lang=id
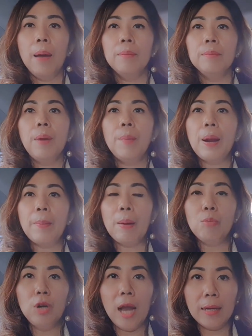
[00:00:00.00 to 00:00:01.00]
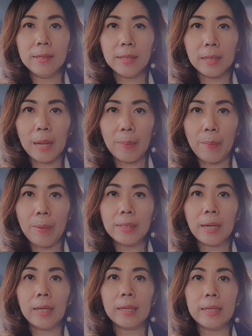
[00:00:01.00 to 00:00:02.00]
Beberapa bulan setelah
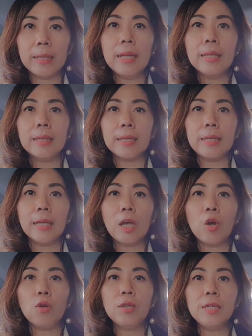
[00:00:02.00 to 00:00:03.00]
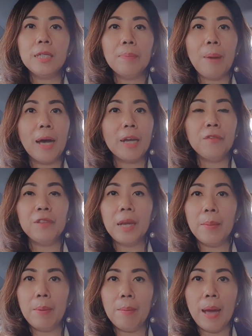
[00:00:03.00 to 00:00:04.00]
pemasangan ring, ternyata kondisi Pak Arif
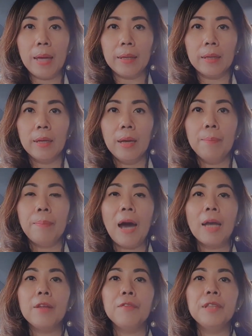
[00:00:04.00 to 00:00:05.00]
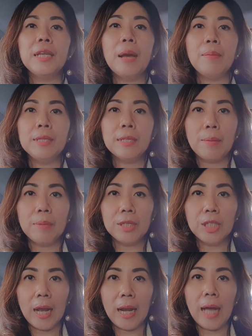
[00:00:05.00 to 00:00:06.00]
tidak membaik Pak Arief tidak bisa
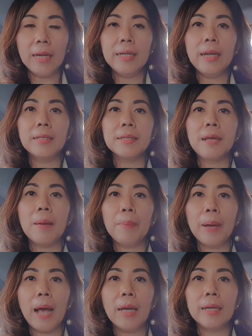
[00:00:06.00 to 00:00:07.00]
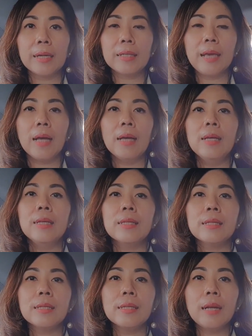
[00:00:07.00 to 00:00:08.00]
berjalan dan sampai akhirnya
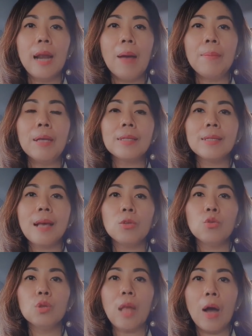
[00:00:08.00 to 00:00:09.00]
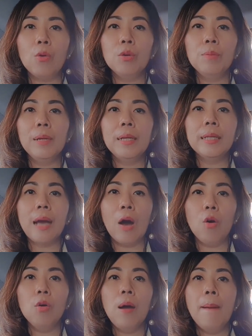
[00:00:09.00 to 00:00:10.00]
selama satu tahun
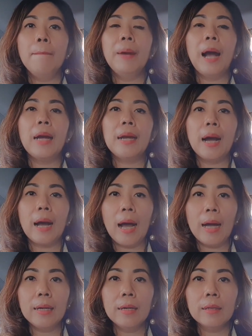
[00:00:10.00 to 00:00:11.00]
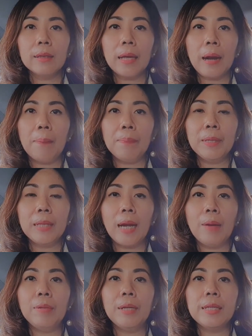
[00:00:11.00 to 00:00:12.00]
beliau mengadakan terapi
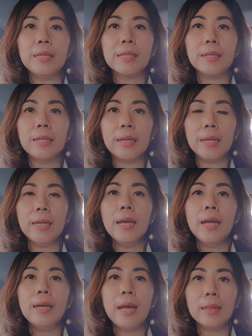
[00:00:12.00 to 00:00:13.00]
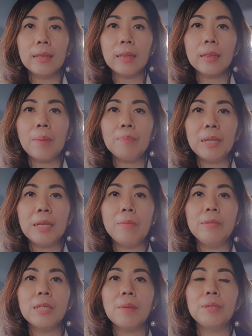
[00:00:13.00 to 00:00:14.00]
terhadap dirinya sendiri dan tetap tidak
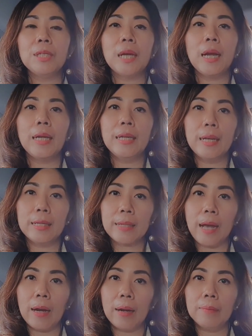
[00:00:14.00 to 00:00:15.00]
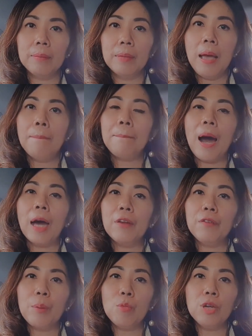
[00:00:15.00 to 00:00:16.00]
bisa berjalan hingga sekarang. Pak
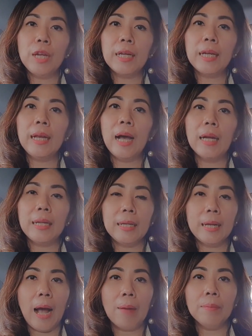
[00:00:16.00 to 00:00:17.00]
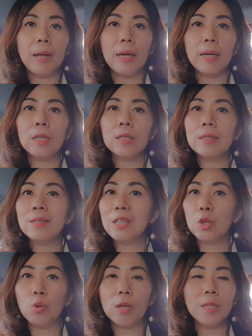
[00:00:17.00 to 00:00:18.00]
Arief kemudian kehilangan income karena
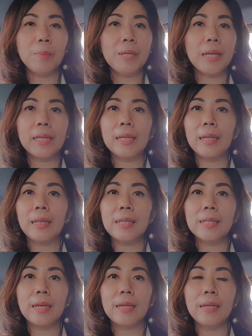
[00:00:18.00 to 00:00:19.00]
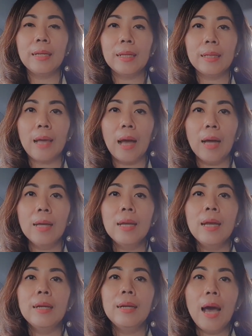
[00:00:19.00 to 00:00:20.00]
situasi penyakit kritis yang dia derita
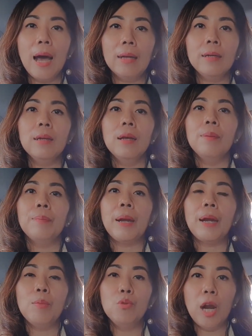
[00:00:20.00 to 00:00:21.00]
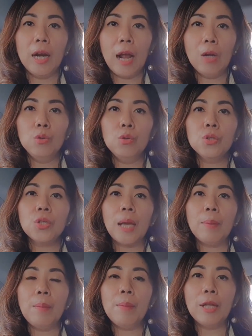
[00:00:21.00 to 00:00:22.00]
dan pada bulan lalu
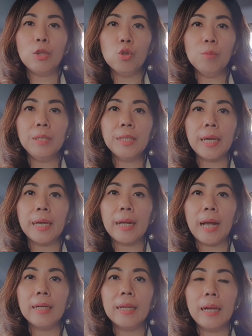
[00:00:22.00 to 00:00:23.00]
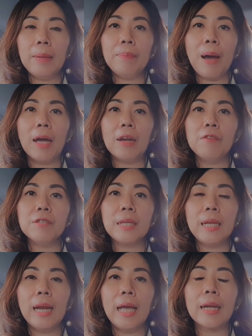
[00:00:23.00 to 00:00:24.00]
saya membantu mencairkan klaim Pak Arief
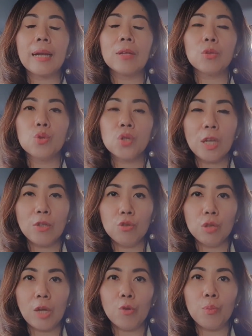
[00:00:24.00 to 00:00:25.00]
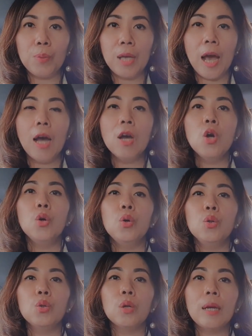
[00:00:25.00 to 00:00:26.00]
senilai ratusan juta rupiah
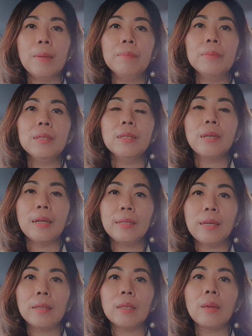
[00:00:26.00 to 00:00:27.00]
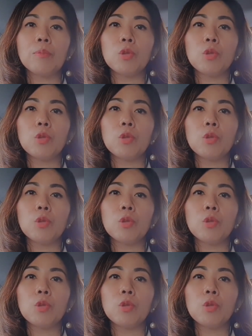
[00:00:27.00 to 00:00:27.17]
untuk klaim cacat tetap